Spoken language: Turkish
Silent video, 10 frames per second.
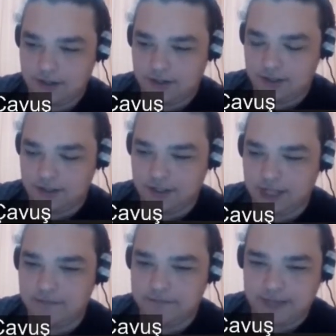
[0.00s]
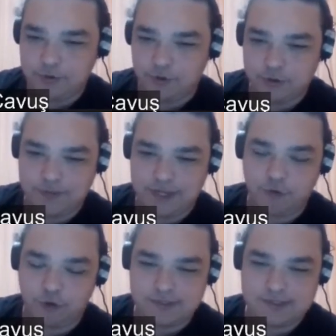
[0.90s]
NBA prospekti
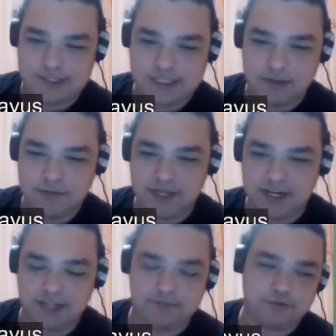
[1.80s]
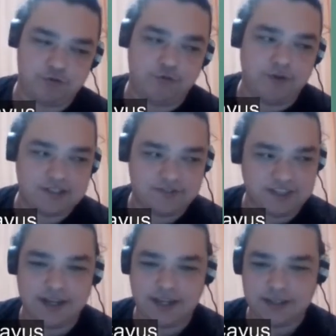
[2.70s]
olmasının sebebi inanılmaz ofansif
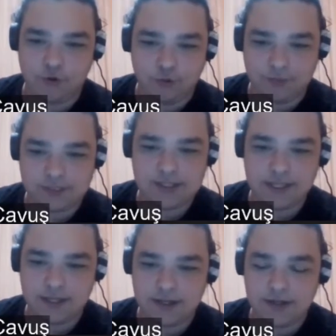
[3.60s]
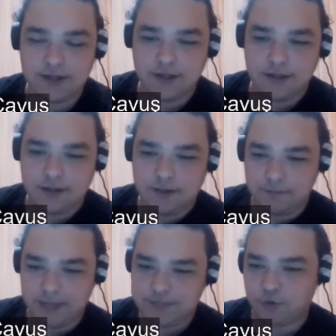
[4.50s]
yetenekleri olması değil.
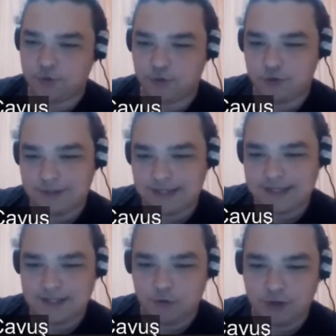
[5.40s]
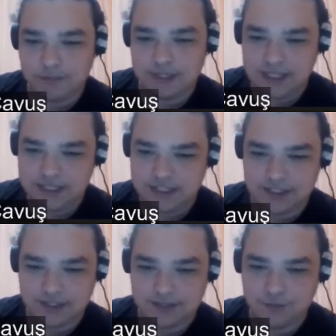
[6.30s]
5 pozisyonu birden savunabildiği
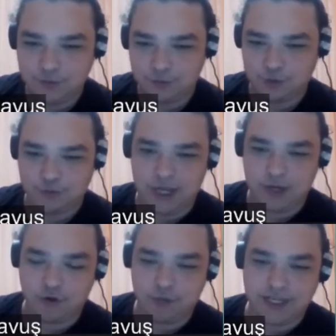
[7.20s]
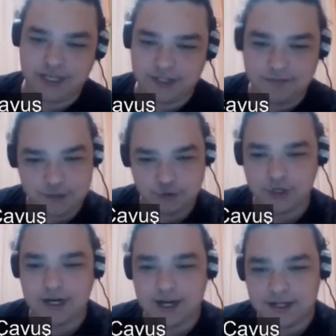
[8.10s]
için Osman Garuba inanılmaz
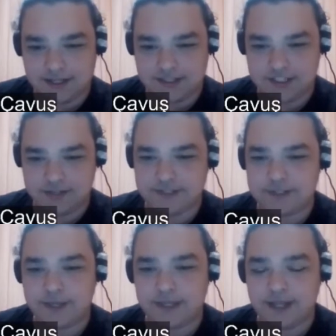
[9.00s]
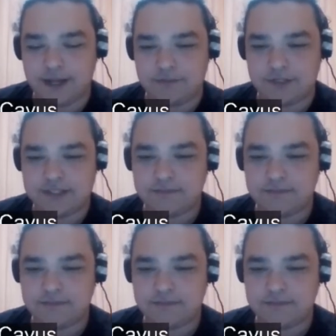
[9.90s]
yukarılardan seçilmesi beklenen bir isim.